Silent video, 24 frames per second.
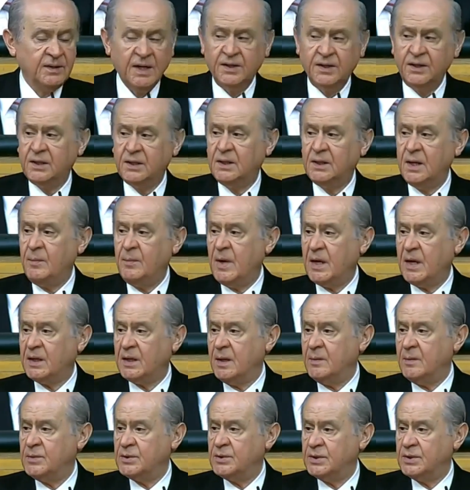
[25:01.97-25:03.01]
tetikte
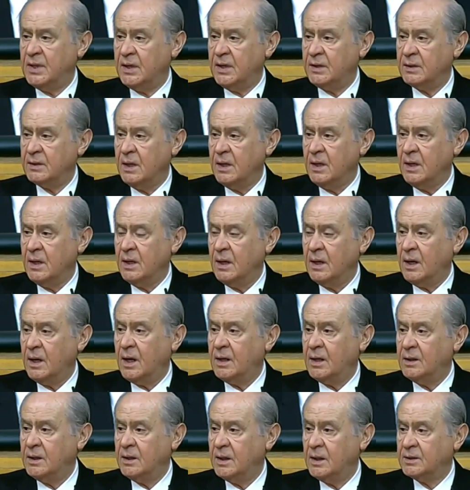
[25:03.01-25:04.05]
beklemişler
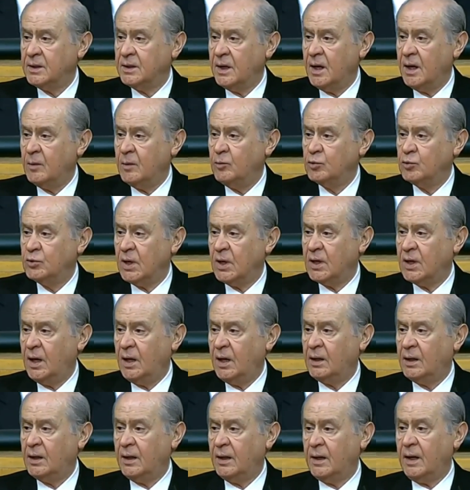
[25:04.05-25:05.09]
adeta amuda
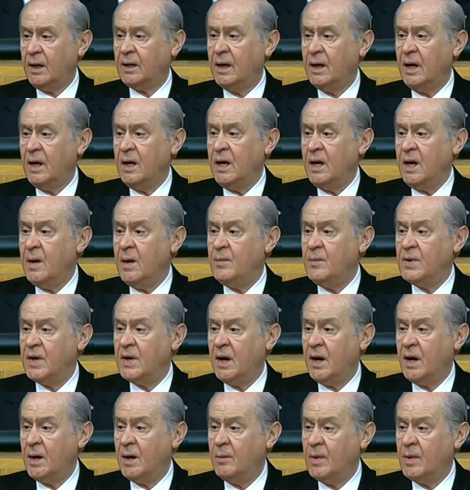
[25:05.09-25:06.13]
kalkarak emre
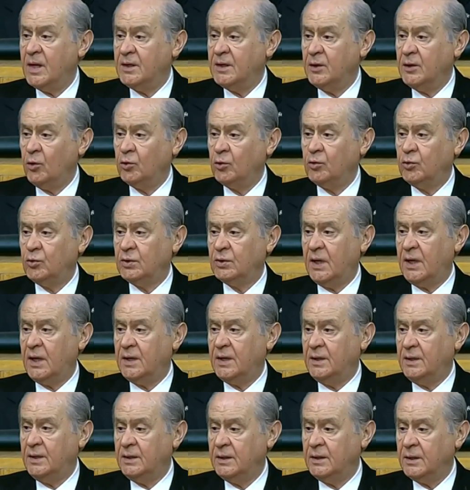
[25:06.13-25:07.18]
amade
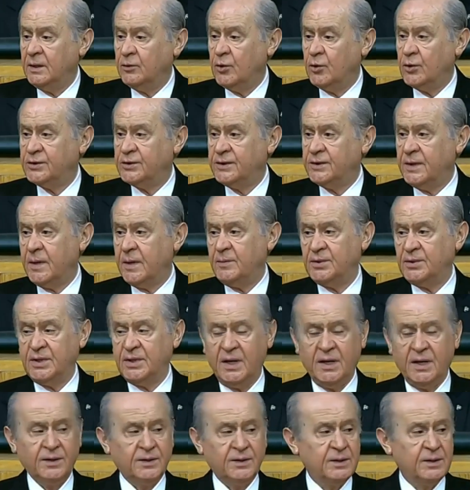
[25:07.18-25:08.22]
olduklarını
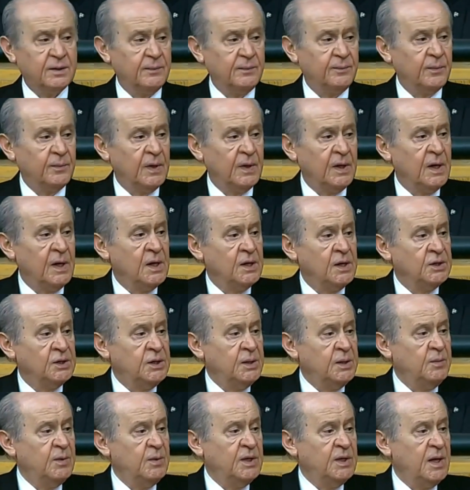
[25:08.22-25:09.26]
göstermişlerdir.
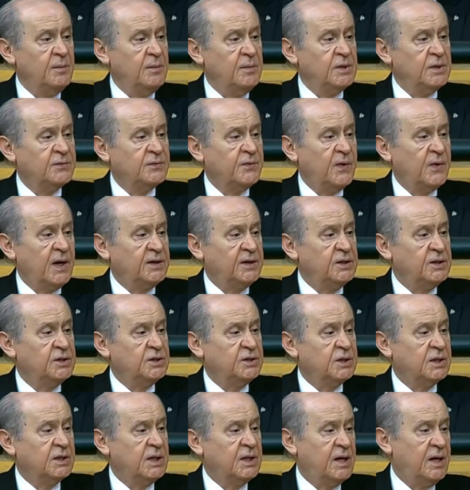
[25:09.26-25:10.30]
Şimdi de biz
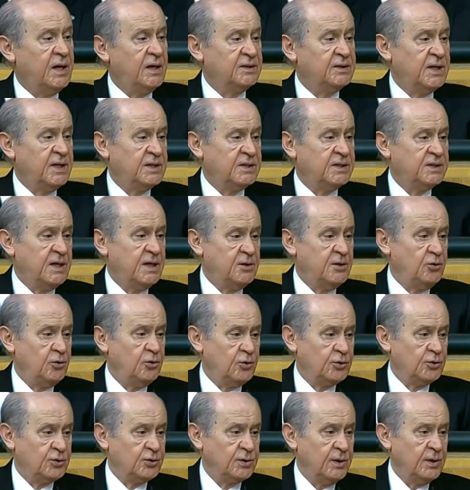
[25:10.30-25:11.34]
Fatihçiklere
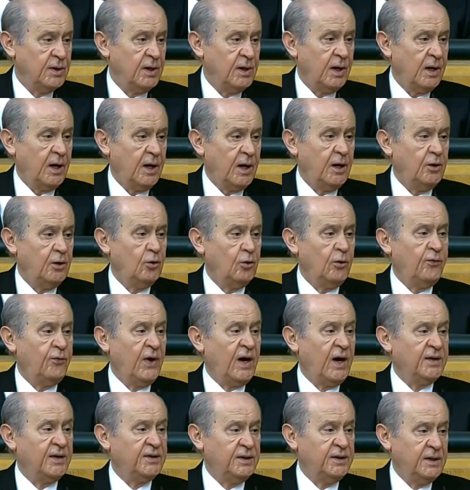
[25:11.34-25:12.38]
sesleniyoruz. Alo
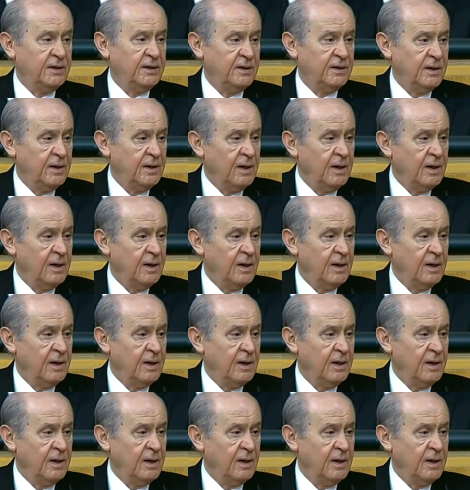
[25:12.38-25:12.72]
Fatih,